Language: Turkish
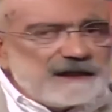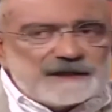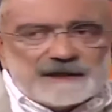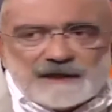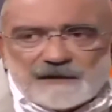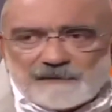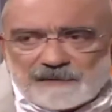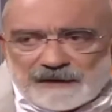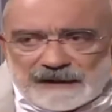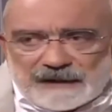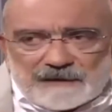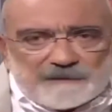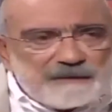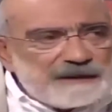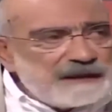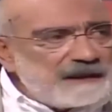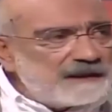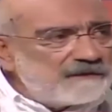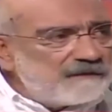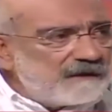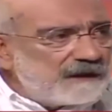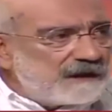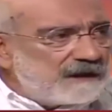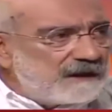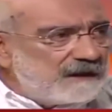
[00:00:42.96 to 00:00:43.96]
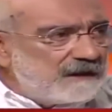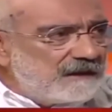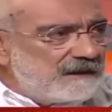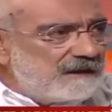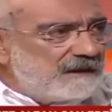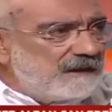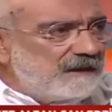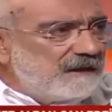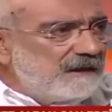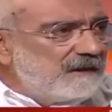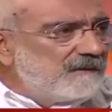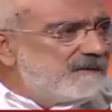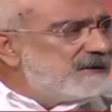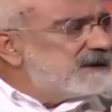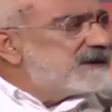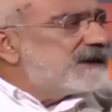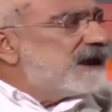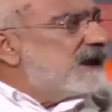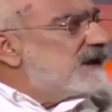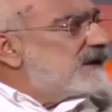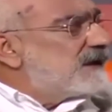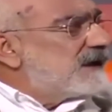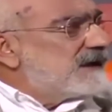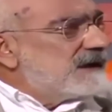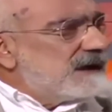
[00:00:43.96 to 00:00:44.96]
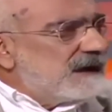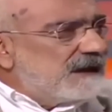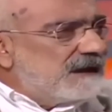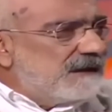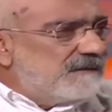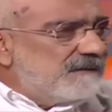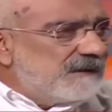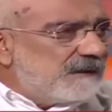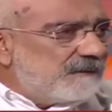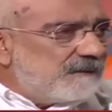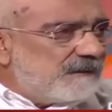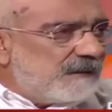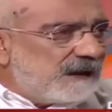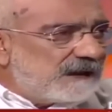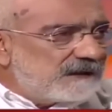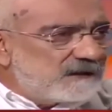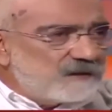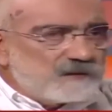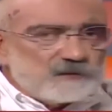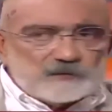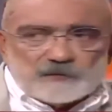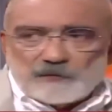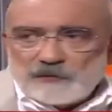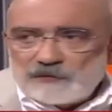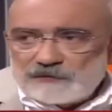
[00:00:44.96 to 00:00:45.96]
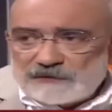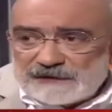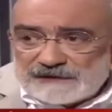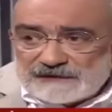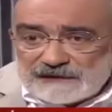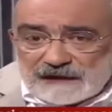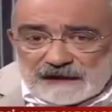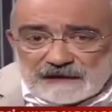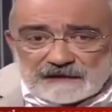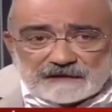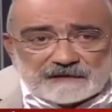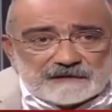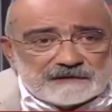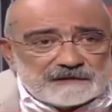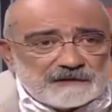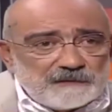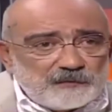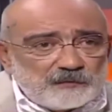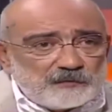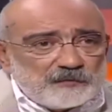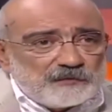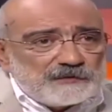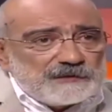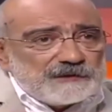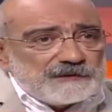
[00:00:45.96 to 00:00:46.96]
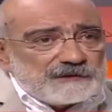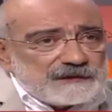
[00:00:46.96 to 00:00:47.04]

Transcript: AKP'li milletvekili biz Akşener'le parti kuruyoruz dese ayrılırsa bütün